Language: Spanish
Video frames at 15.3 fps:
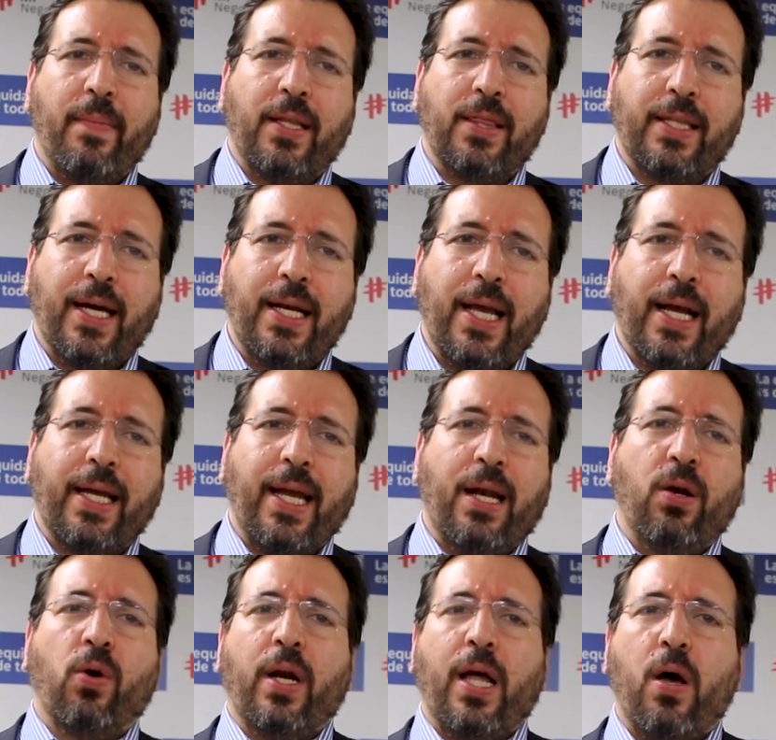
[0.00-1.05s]
alimentaria que
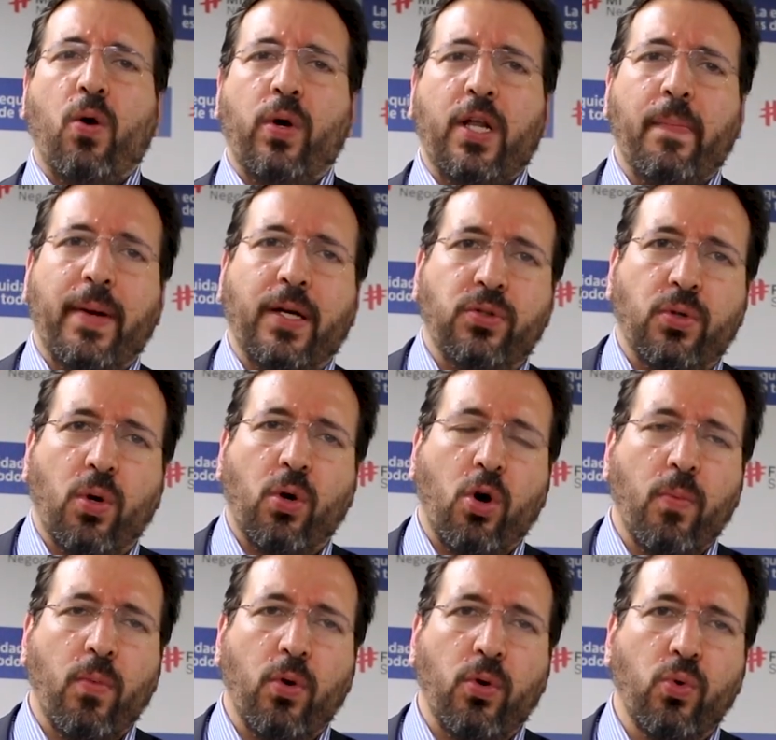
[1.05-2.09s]
han logrado una inversión
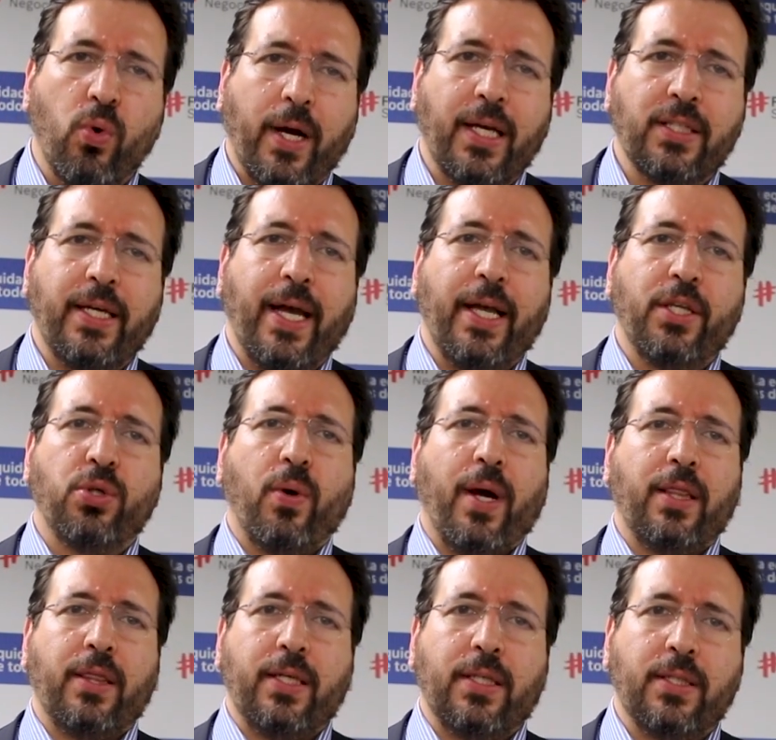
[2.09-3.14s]
como nunca se ha hecho
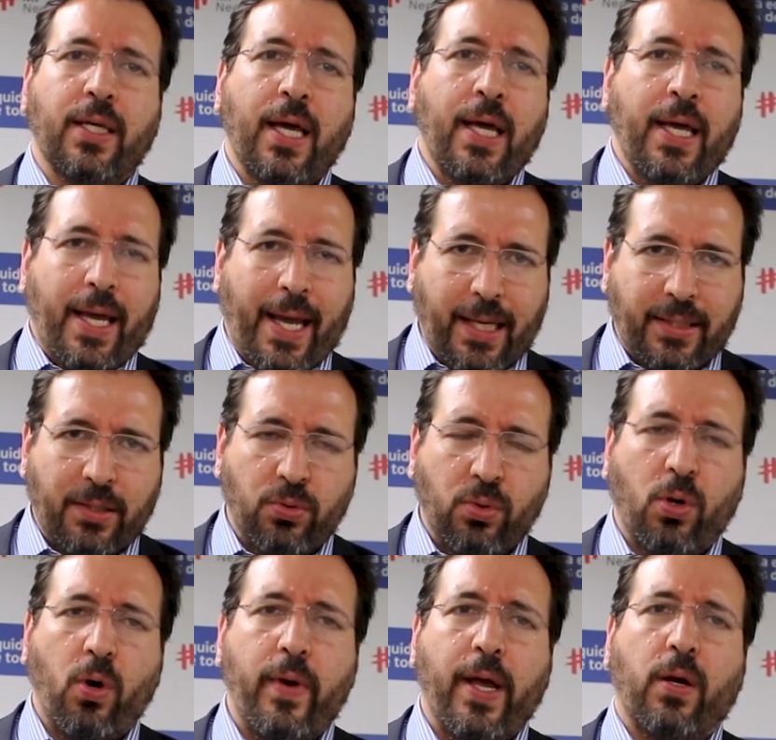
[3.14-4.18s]
antes. Este es
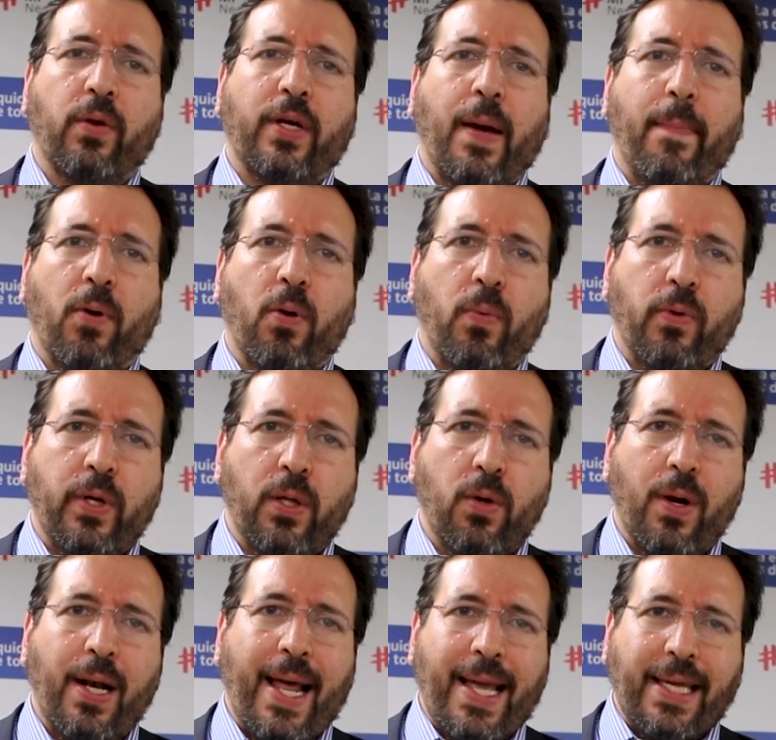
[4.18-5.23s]
un gobierno que ha
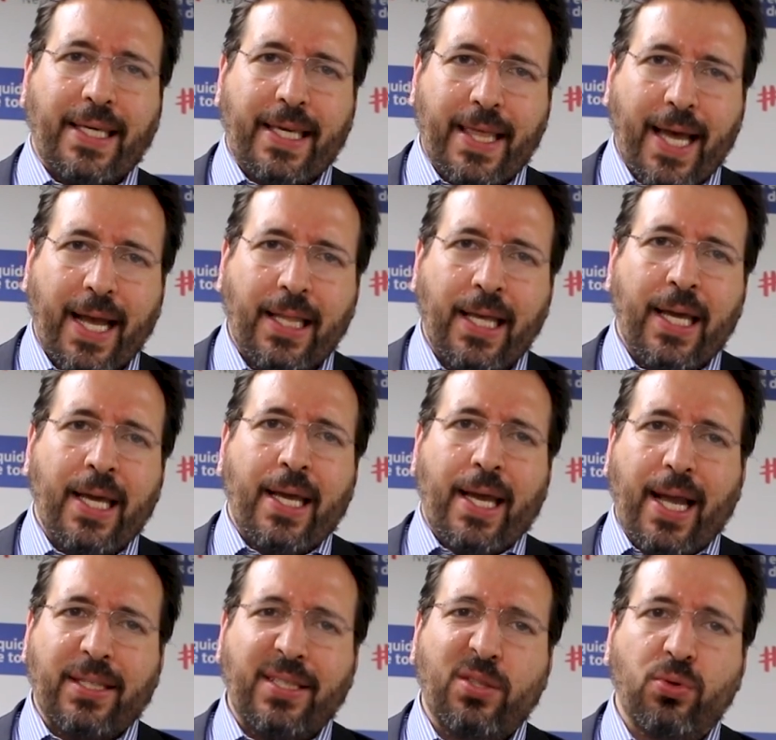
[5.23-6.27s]
promovido la equidad,
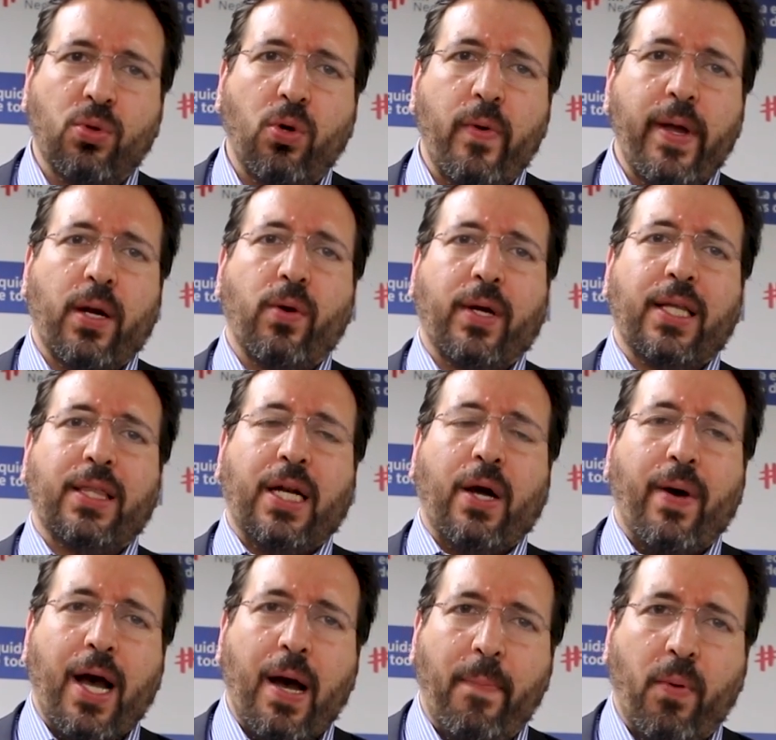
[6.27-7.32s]
este es un gobierno que
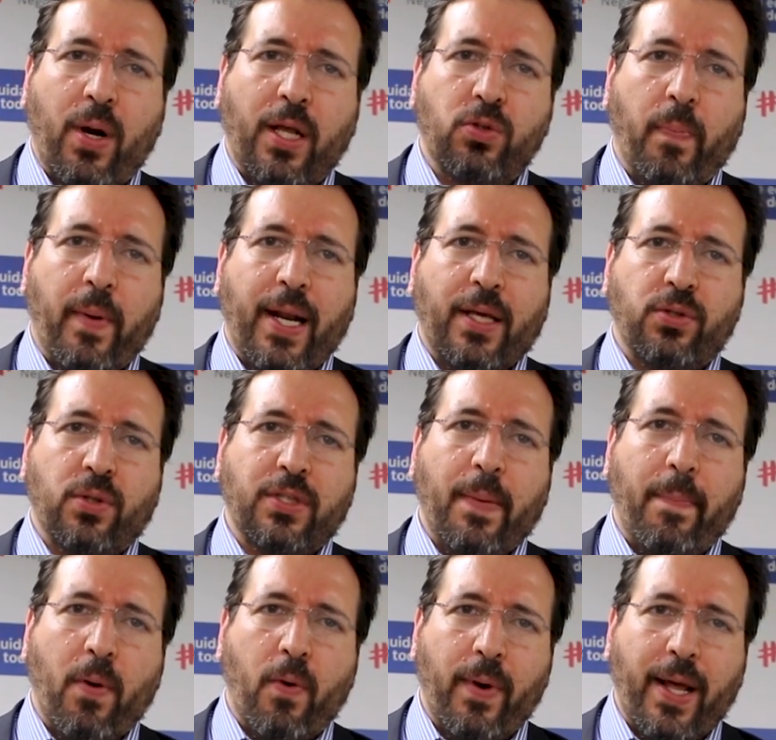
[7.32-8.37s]
trabaja por la superación de
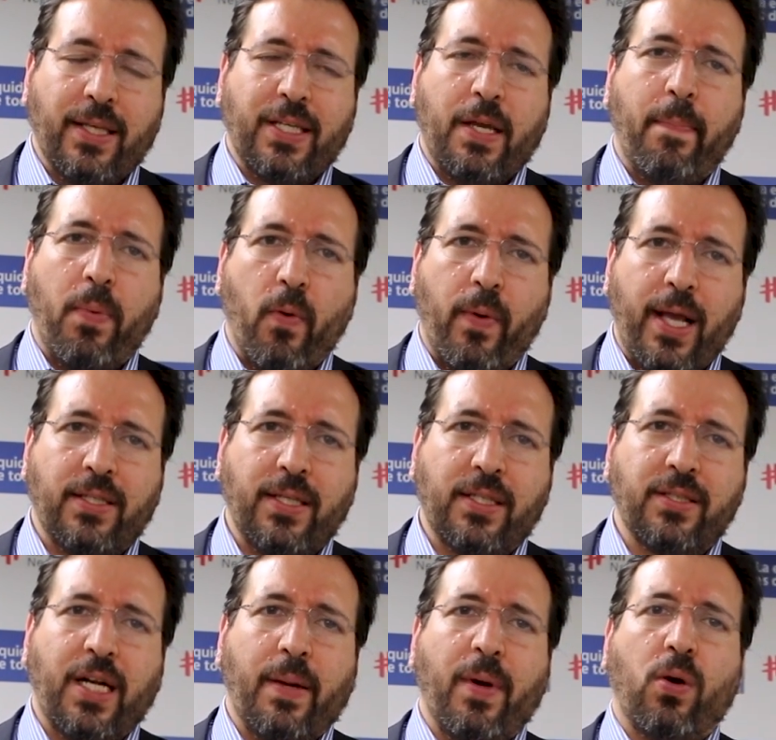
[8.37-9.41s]
pobreza y pobreza
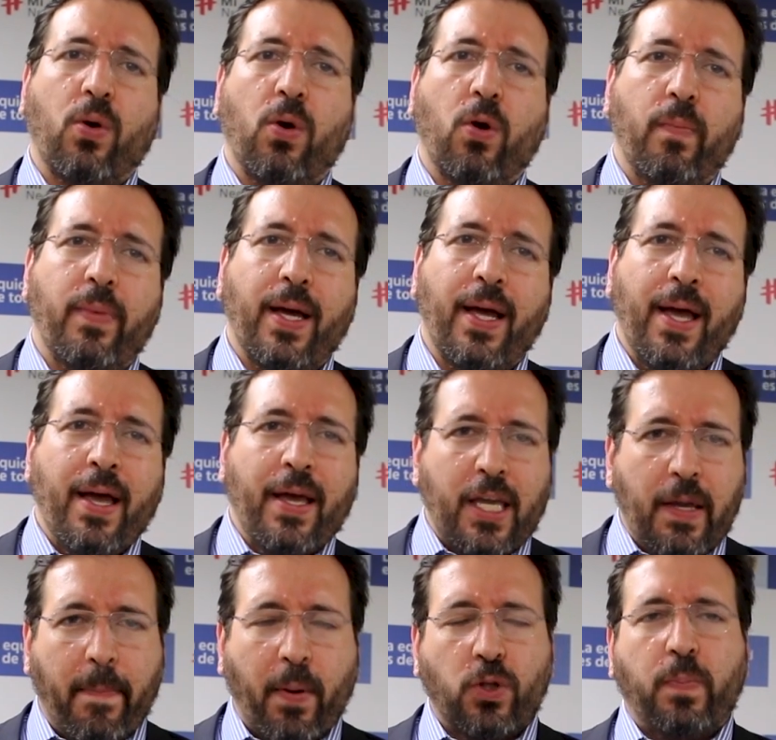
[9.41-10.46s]
extrema en Colombia
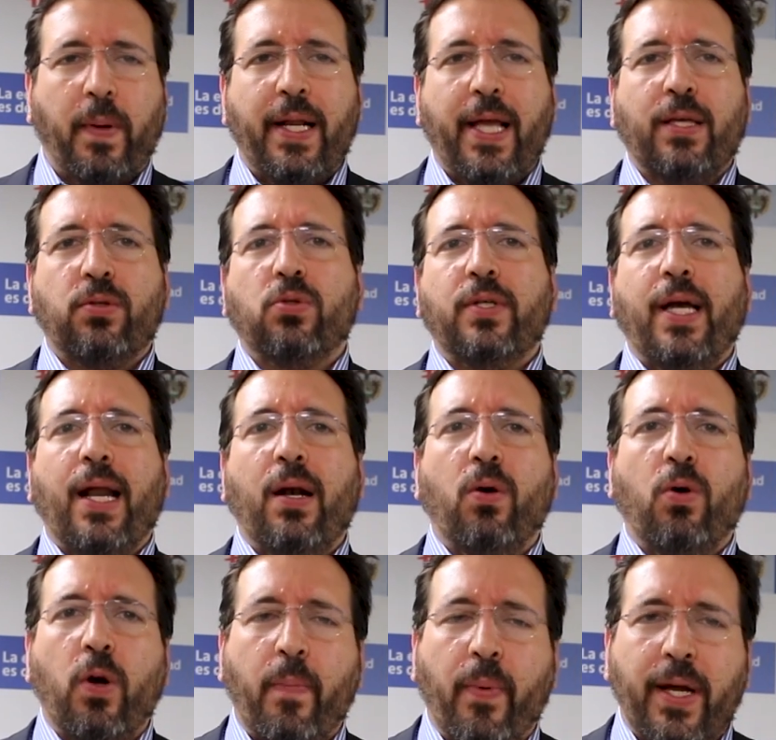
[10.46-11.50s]
y prosperidad social,
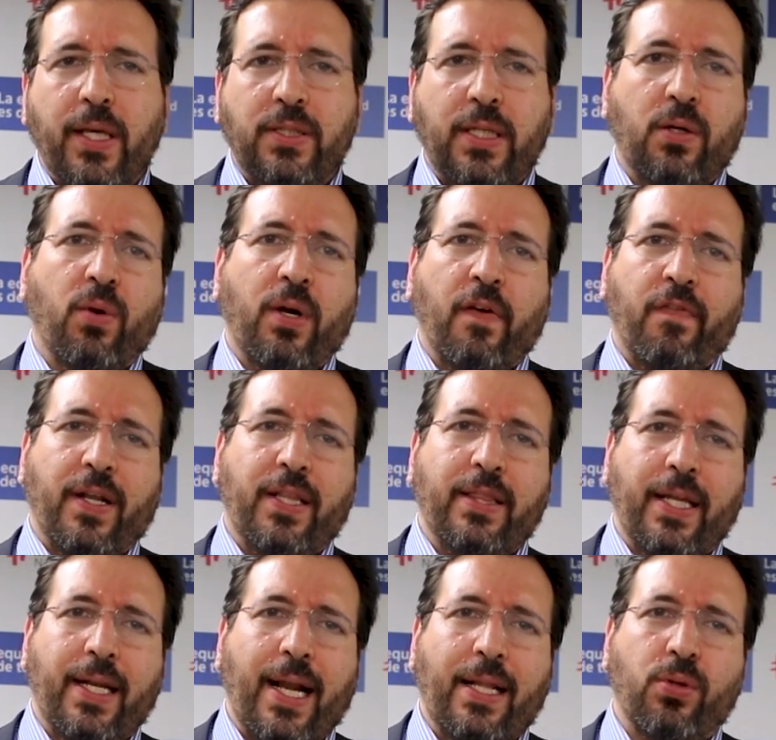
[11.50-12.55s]
hoy puede decir con la
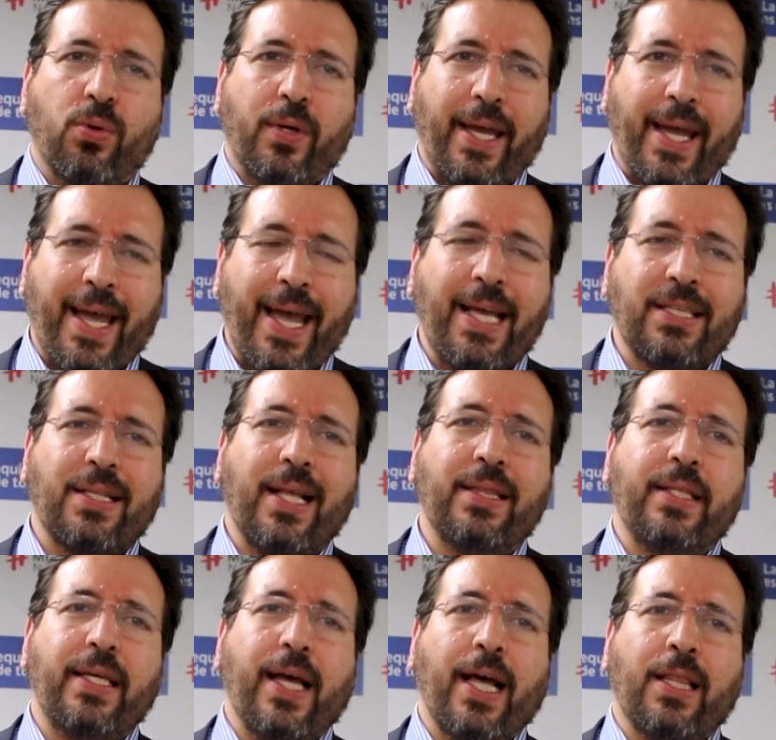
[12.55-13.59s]
frente en alto que es la
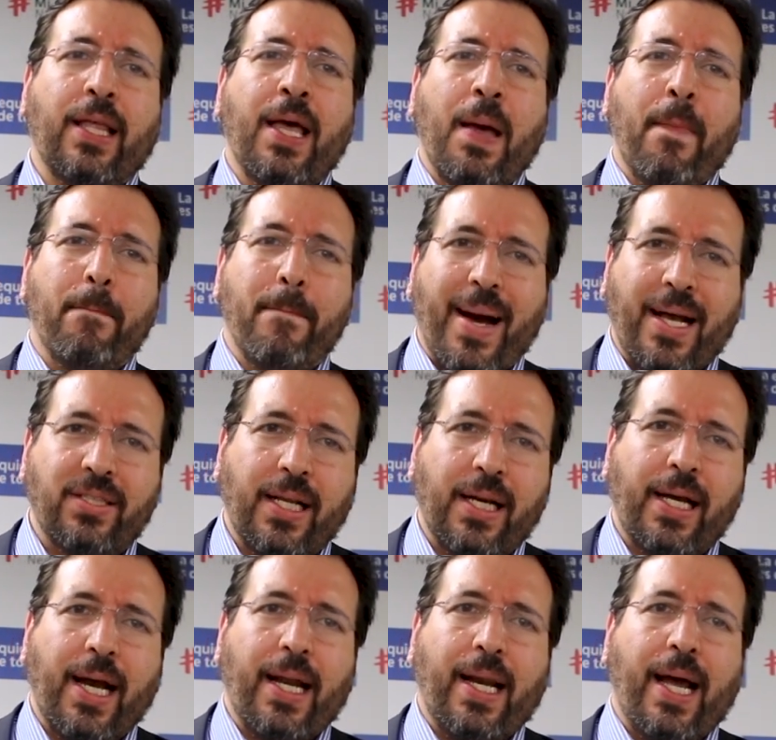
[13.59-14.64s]
entidad más
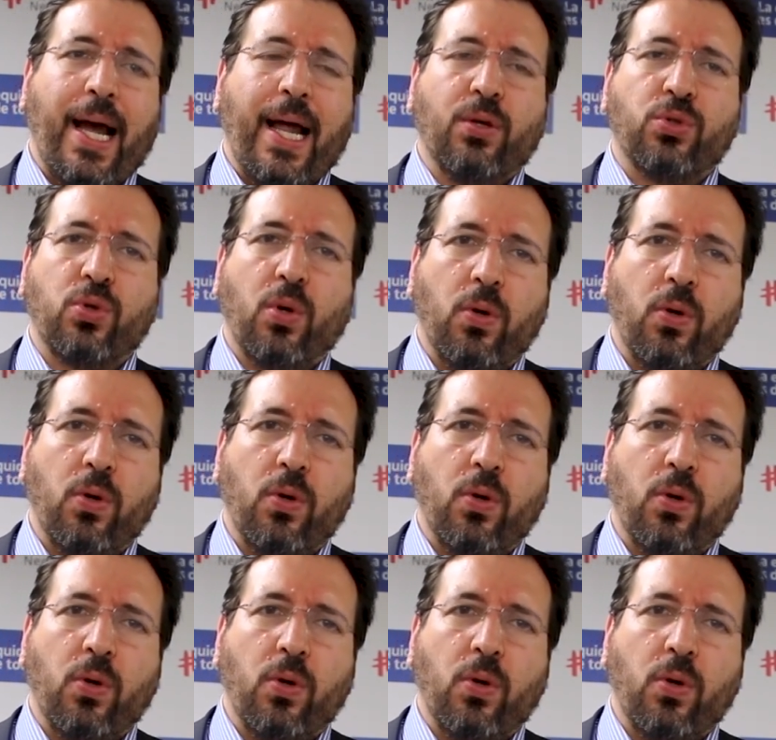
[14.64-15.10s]
cercana a los